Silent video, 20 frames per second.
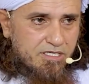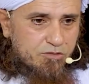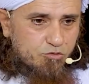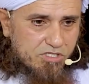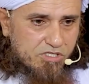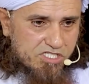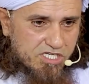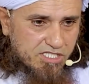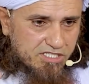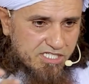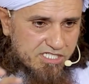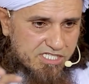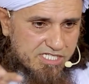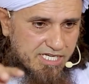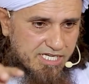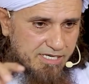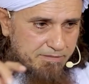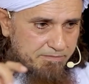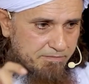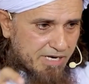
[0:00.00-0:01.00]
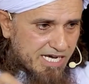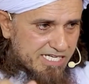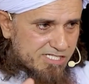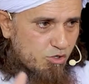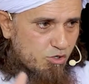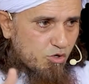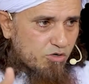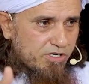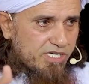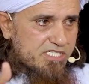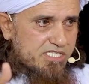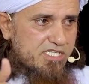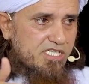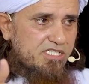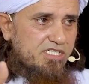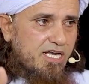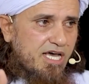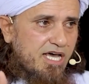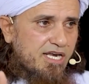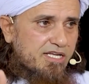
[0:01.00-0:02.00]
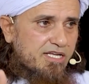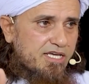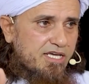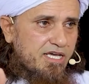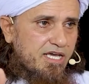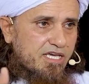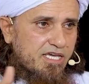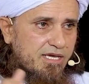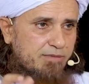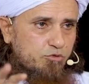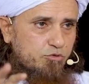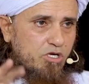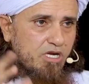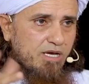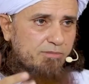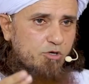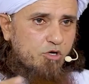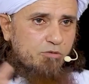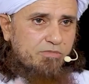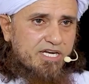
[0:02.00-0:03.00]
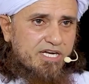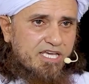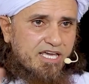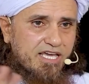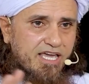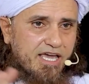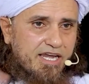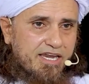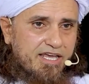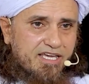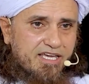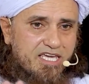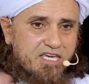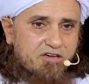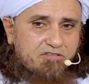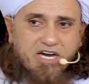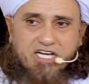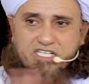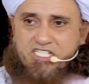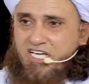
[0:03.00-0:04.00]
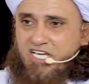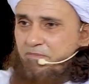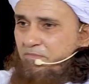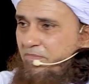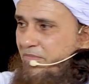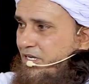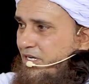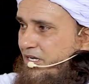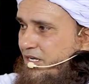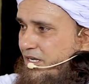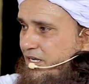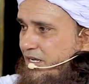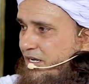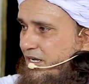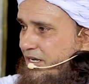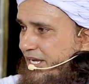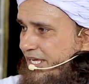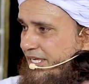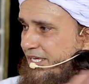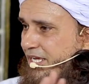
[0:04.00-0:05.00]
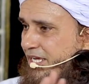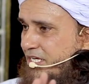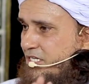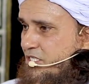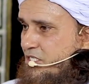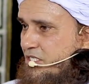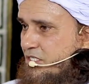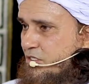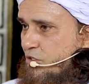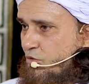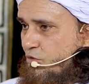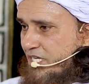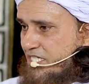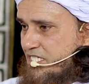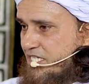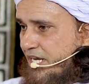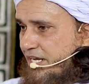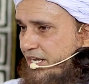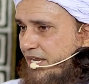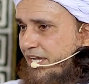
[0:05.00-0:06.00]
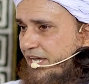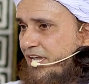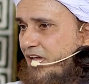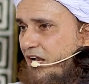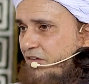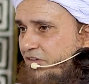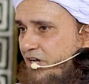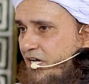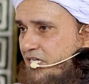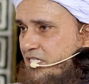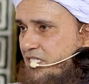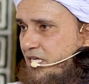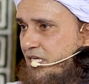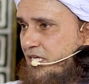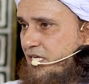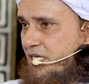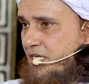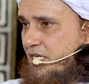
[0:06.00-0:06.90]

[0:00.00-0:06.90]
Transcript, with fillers: तो इस हदीस से बाज़ लोगों ने इससे दलाल किया कि अब्दुल्ला बिन उमर ये कह रहे हैं कि यह वाजिब नहीं है क्योंकि सन्ना के अल्फाज हैं